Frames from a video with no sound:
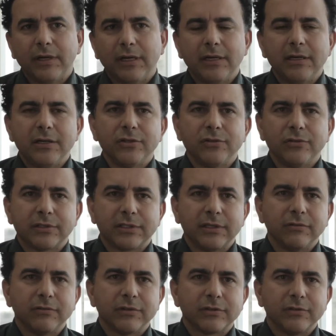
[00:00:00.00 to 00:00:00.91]
Ângelo,
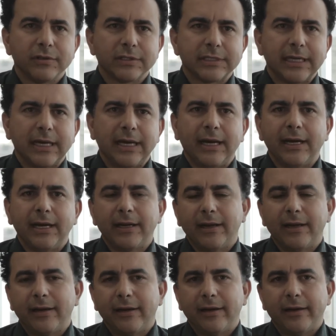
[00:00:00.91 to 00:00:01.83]
São Luís
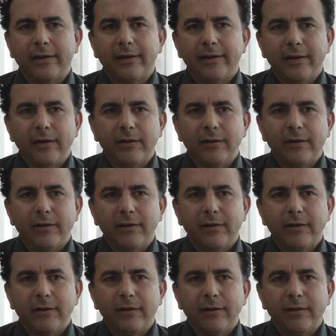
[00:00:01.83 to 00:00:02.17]
Gonzaga,